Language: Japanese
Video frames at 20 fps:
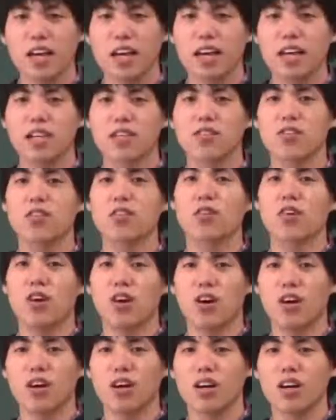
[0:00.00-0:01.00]
えー、それ
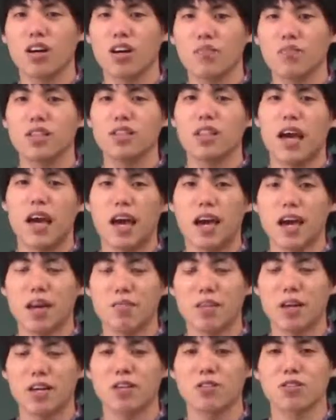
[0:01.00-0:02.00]
を見
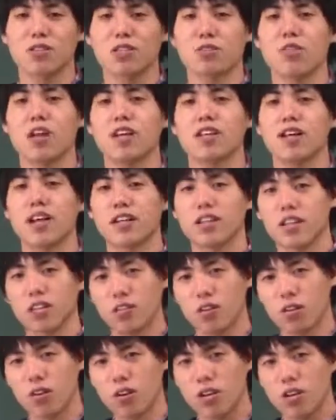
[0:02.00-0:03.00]
て勉強してもらえたらな
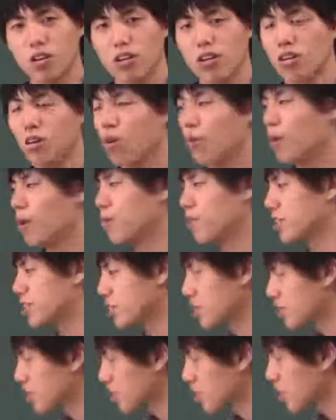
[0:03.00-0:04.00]
と思いま
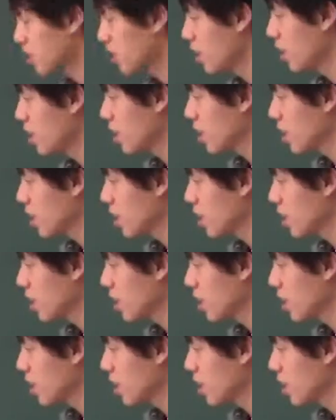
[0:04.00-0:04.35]
す。